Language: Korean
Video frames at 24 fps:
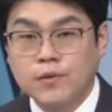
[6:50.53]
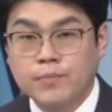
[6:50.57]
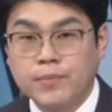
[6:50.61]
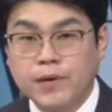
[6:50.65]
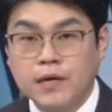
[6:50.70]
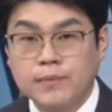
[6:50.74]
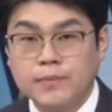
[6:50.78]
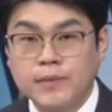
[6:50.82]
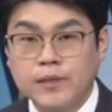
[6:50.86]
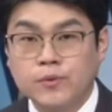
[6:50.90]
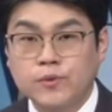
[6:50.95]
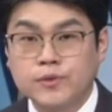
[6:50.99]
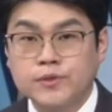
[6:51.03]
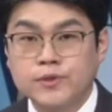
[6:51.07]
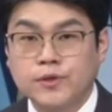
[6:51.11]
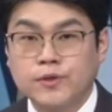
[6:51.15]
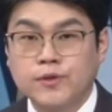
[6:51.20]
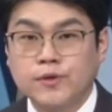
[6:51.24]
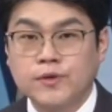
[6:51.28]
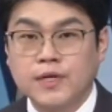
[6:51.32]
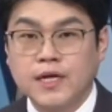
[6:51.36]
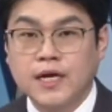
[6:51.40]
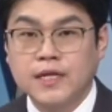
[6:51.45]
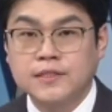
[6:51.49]
어, 팔만
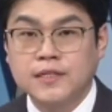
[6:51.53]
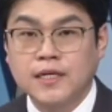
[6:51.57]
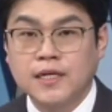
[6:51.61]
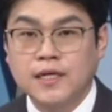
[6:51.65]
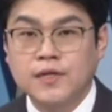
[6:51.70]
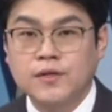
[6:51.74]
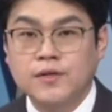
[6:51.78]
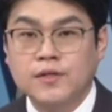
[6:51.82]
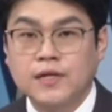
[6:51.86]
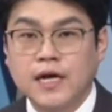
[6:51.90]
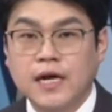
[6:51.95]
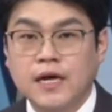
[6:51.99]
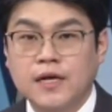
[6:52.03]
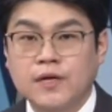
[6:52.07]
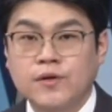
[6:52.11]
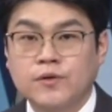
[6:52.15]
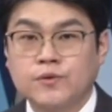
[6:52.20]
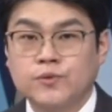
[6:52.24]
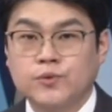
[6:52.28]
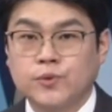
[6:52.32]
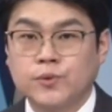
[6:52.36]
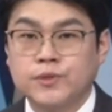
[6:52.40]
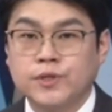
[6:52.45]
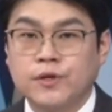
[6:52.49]
오천 원까지의 이런
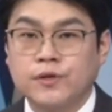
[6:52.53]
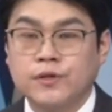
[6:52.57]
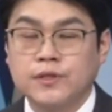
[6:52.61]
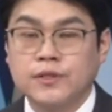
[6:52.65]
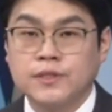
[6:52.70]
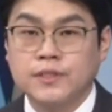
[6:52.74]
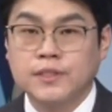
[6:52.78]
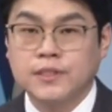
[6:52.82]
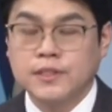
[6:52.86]
가격 조정,